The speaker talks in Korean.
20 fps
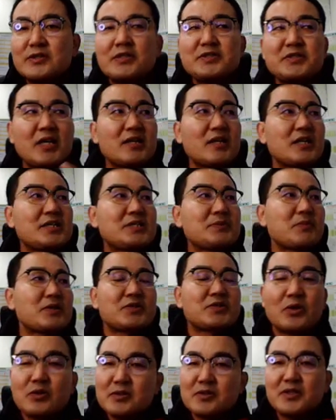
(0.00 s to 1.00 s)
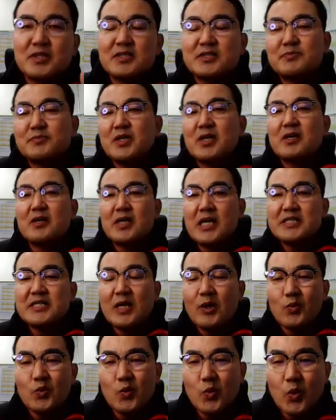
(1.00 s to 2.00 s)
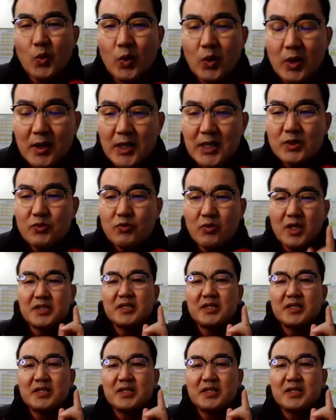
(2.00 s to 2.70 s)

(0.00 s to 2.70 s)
그런 이야기를 하지만 저는 그렇게 지금 생각을 하지 않고 또